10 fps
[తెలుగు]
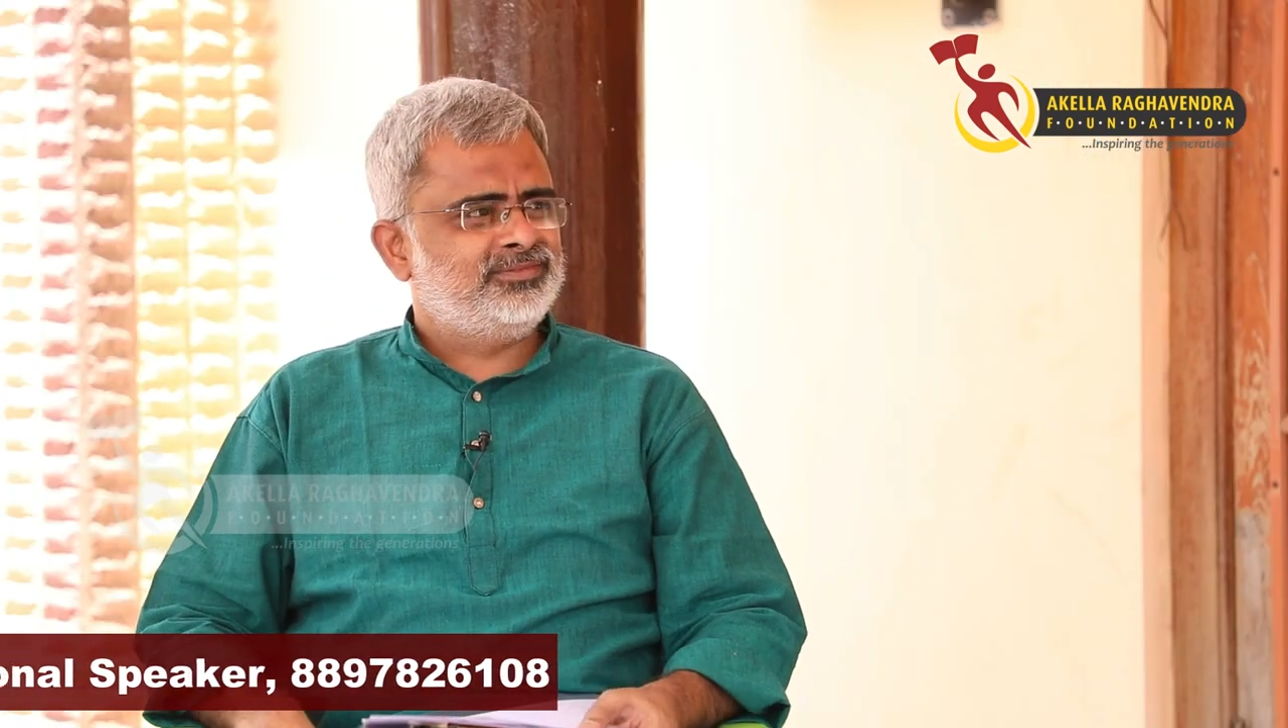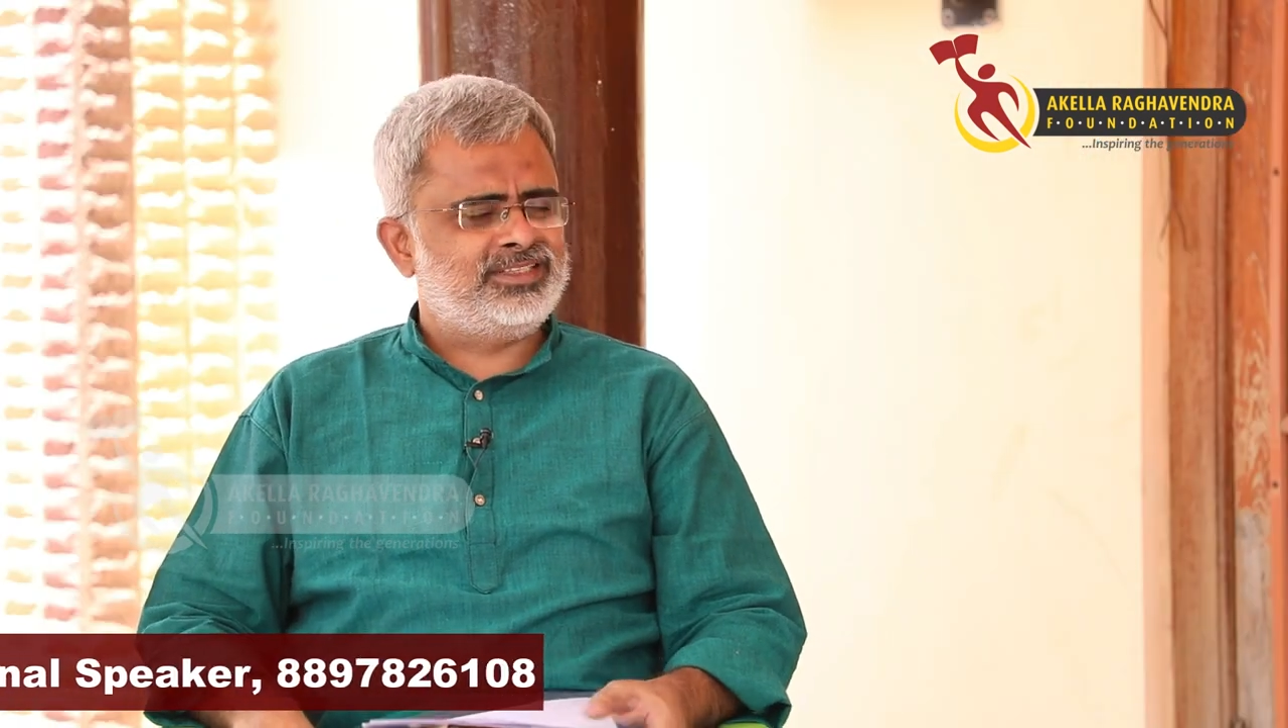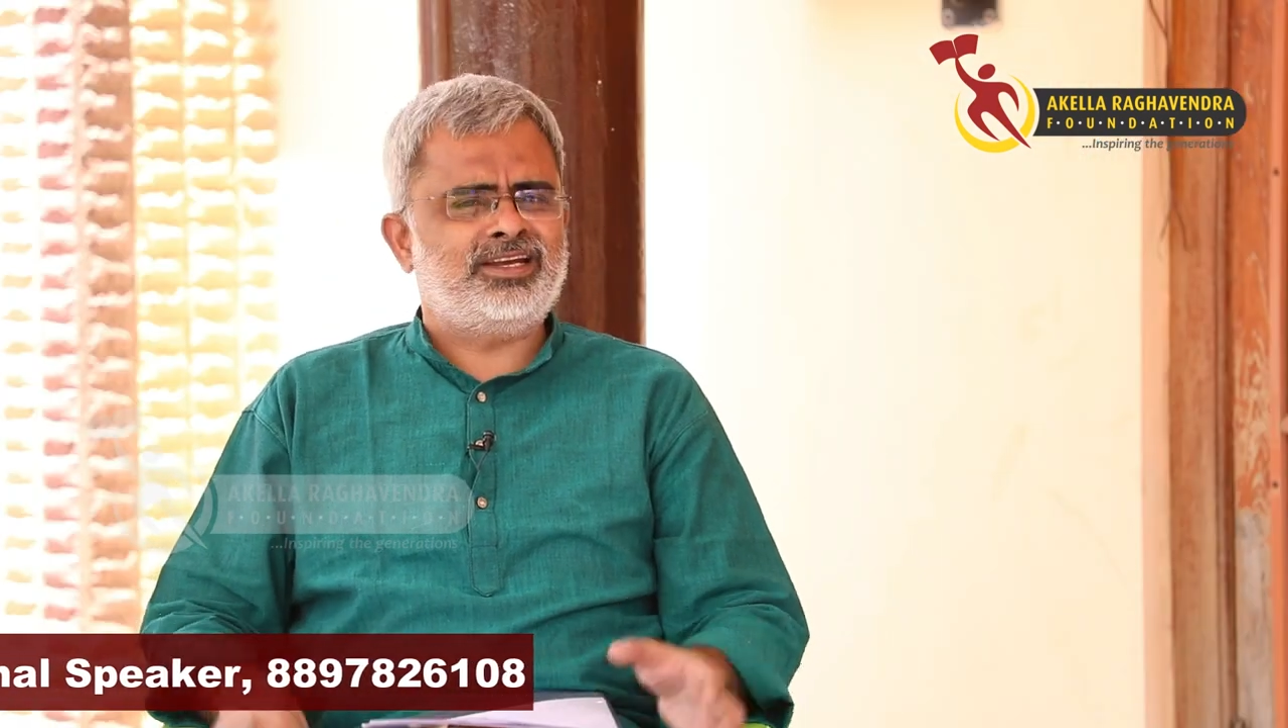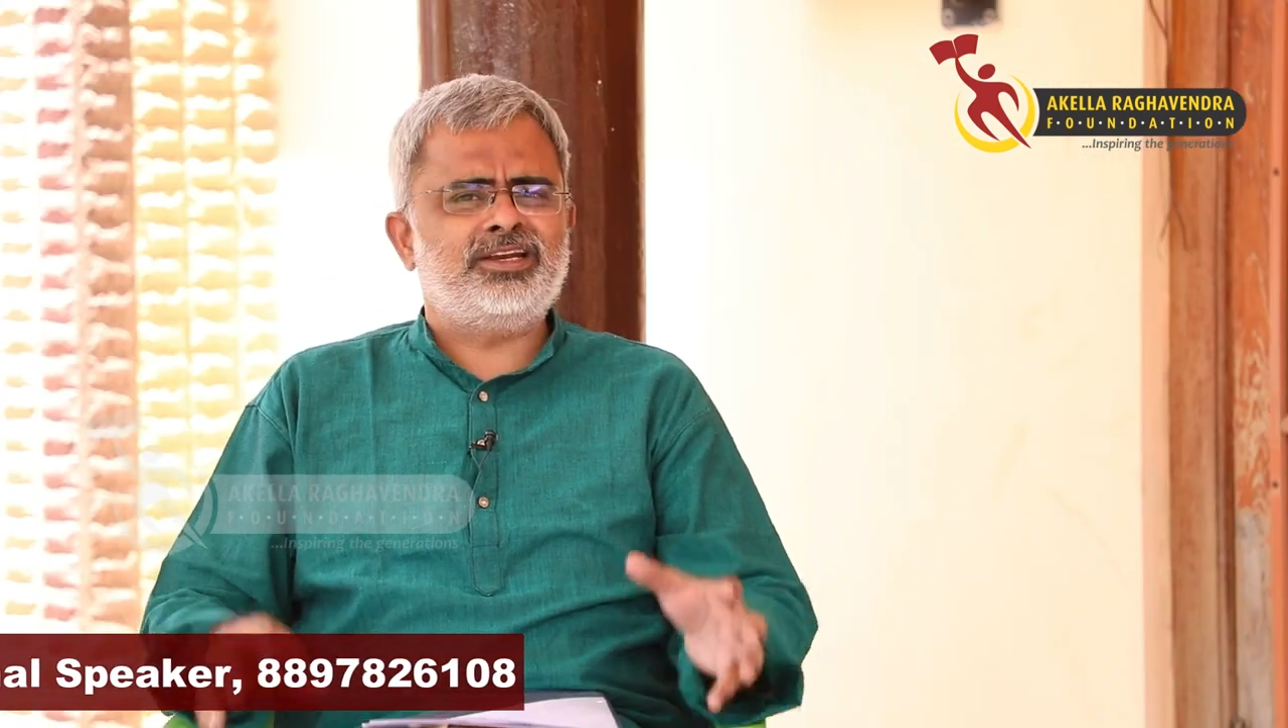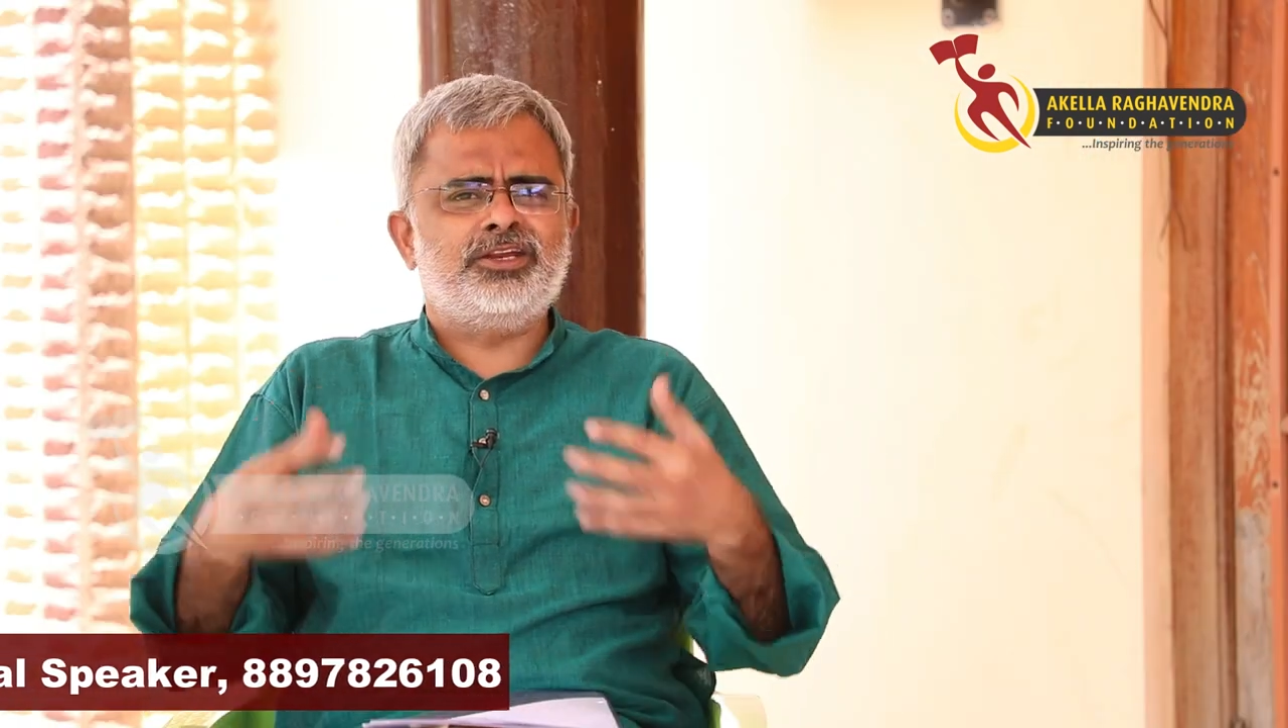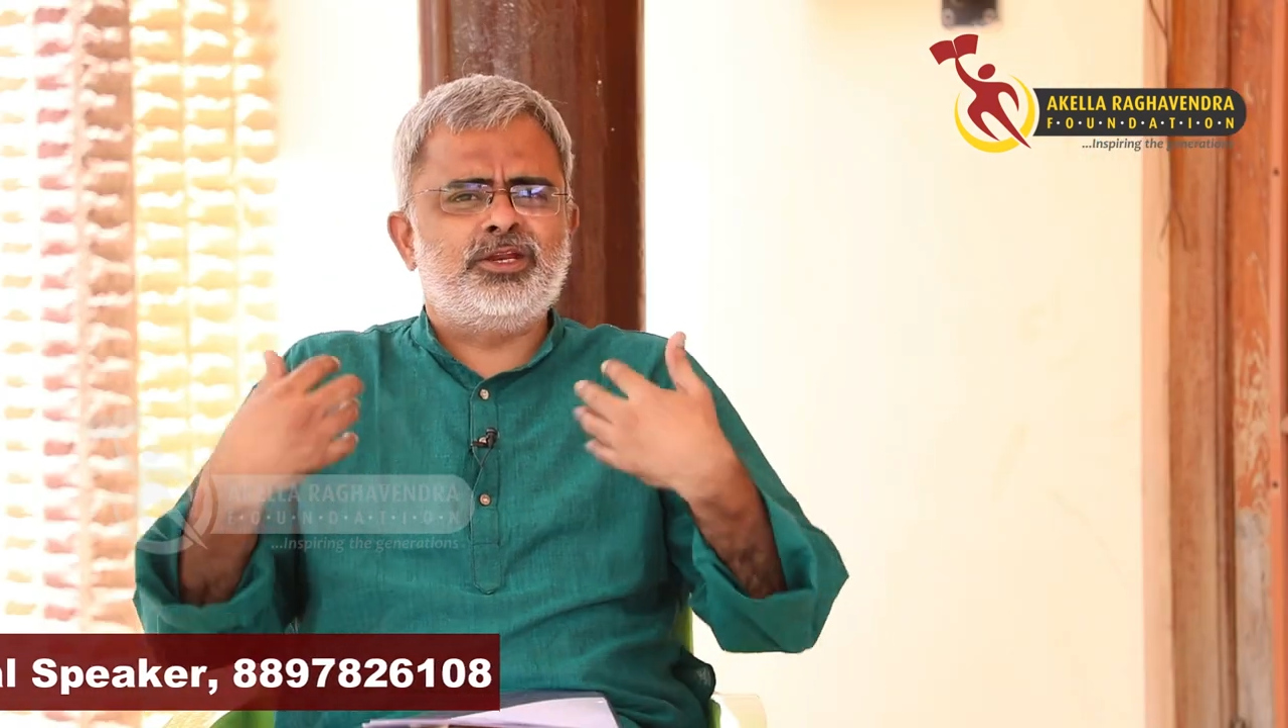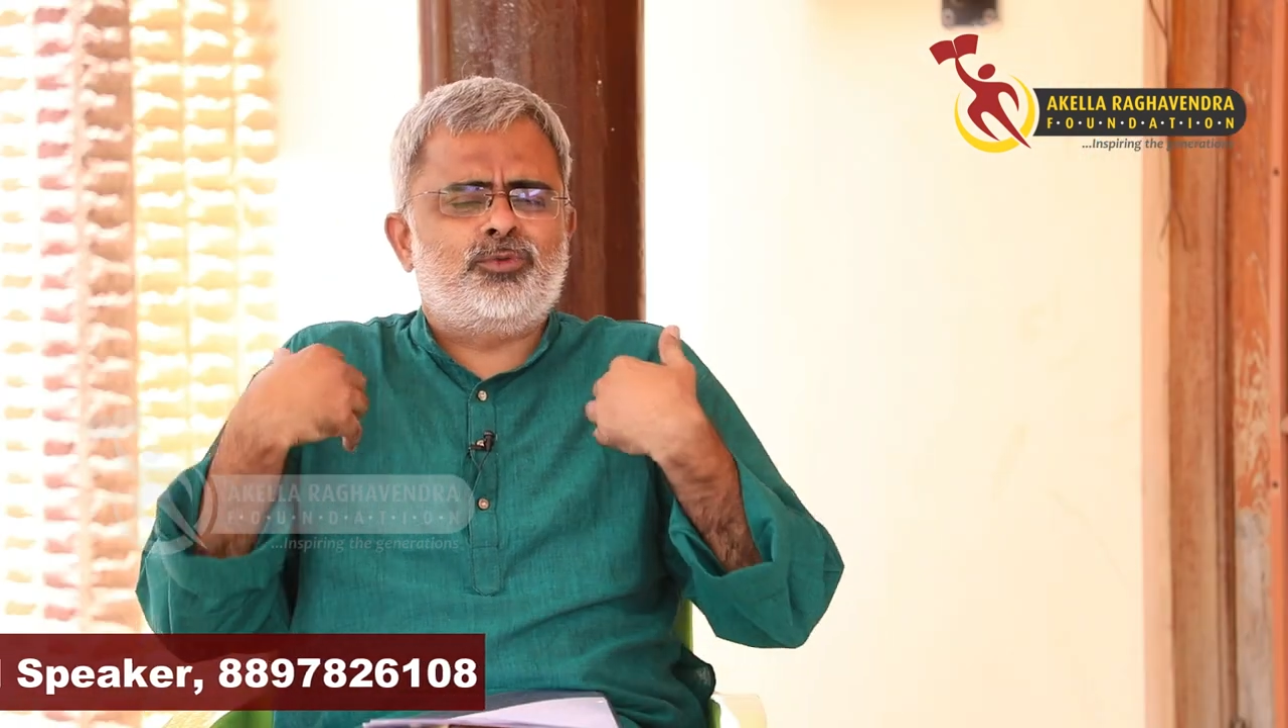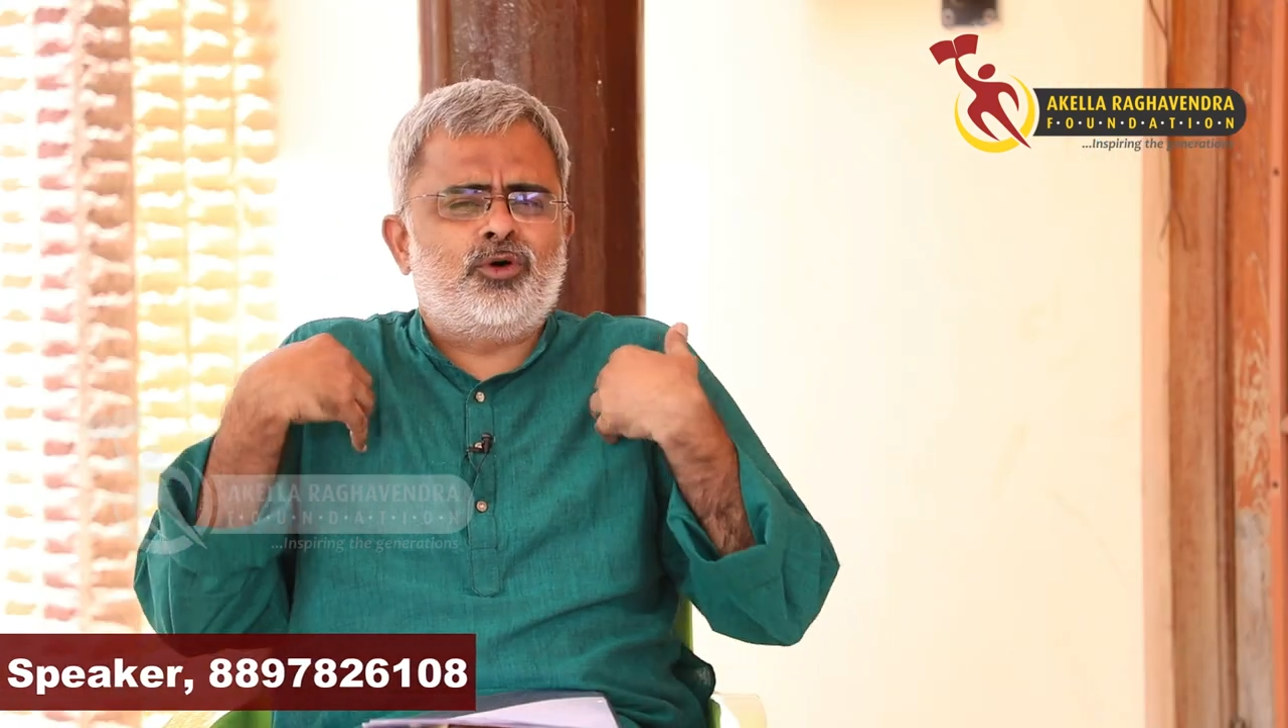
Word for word: నిజానికి నేను